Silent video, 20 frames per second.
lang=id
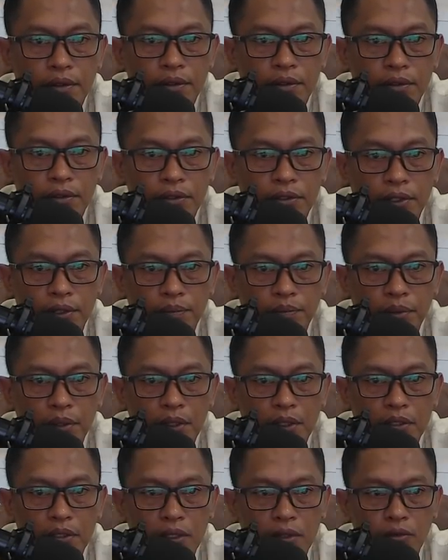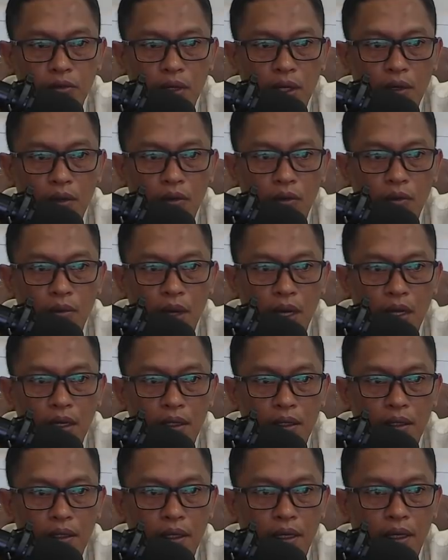Sipil satu orang
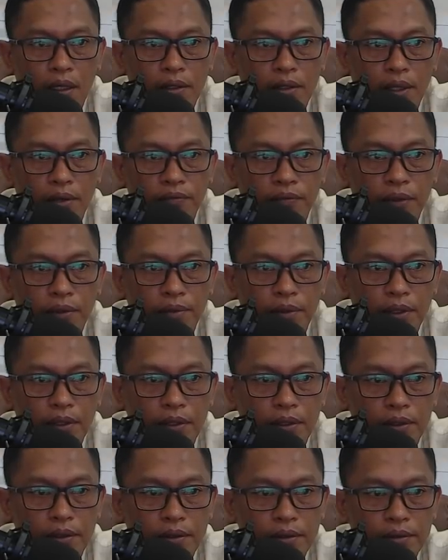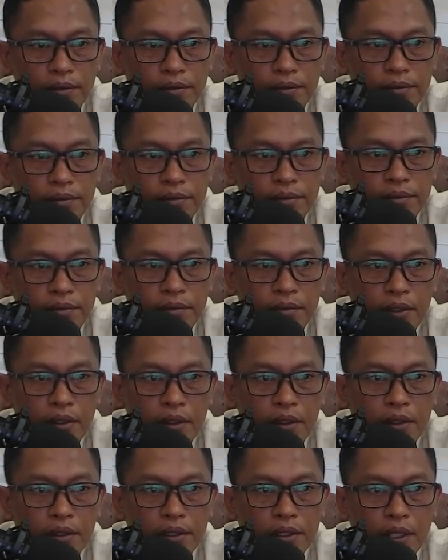korban, kata Febri.
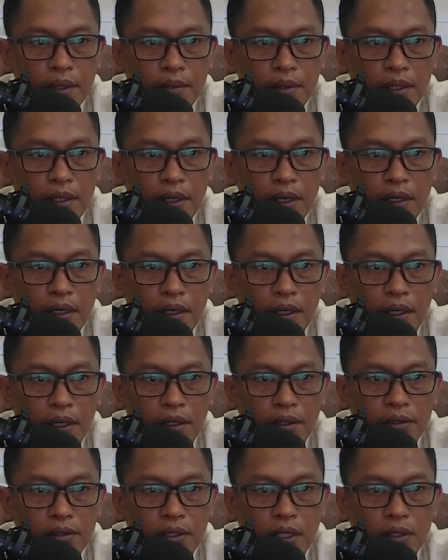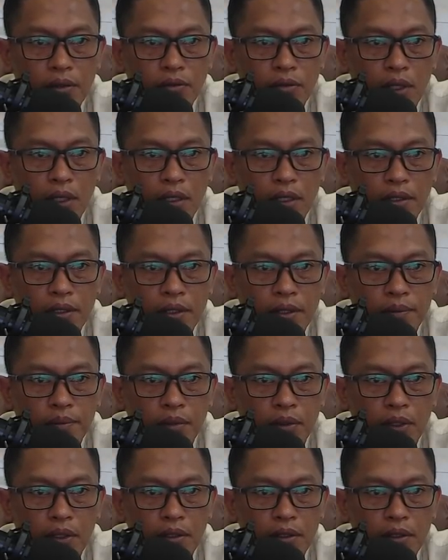Dia menerangkan satu warga
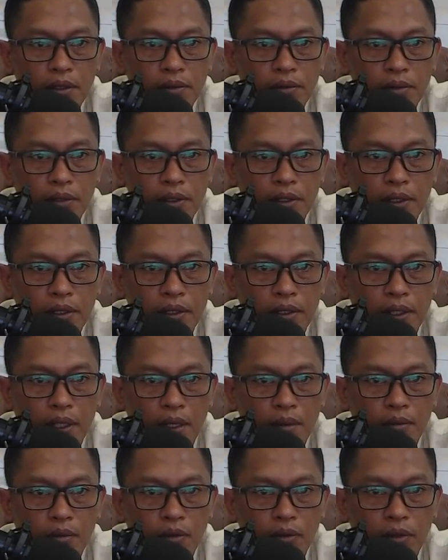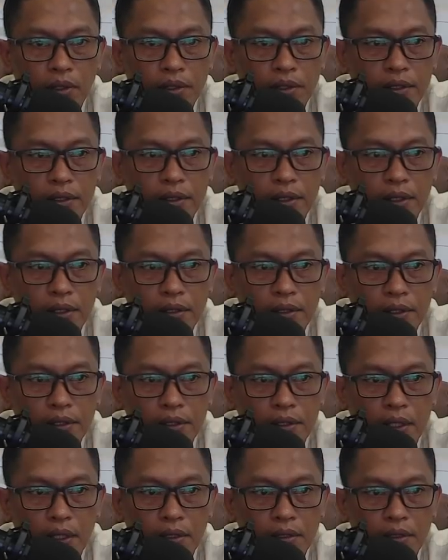sipil itu kini dalam kondisi kritis
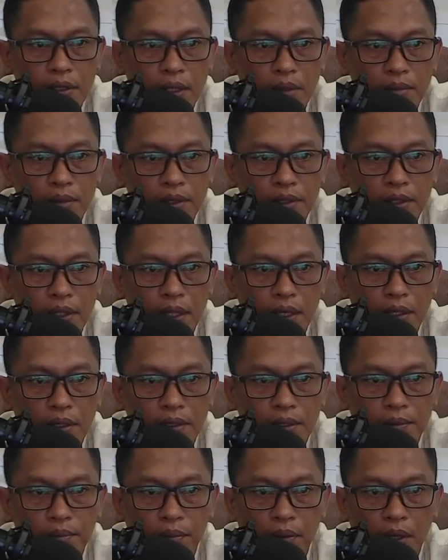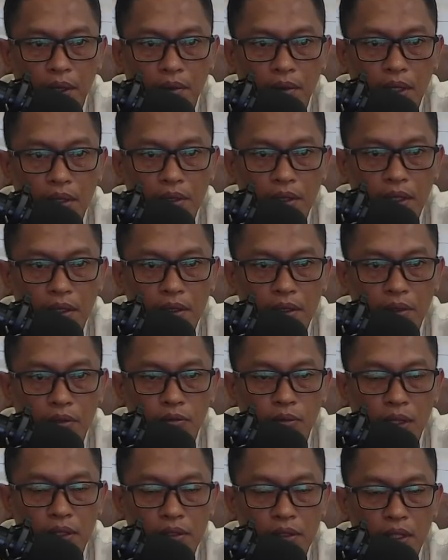dan sedang menjalani perawatan di
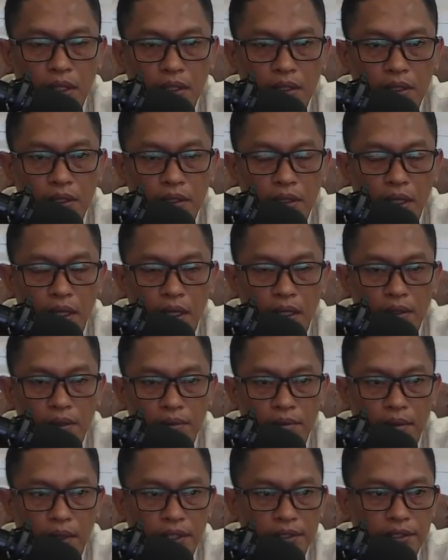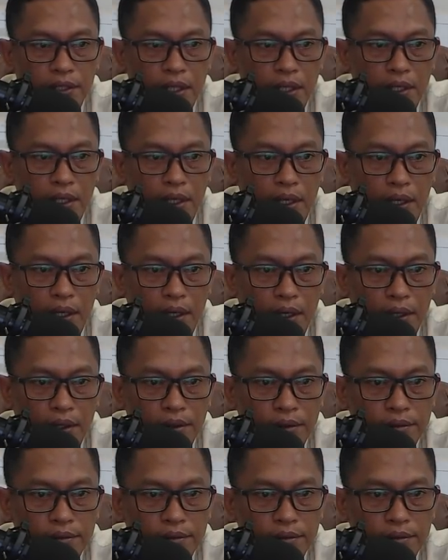Rumah Sakit Atmajaya.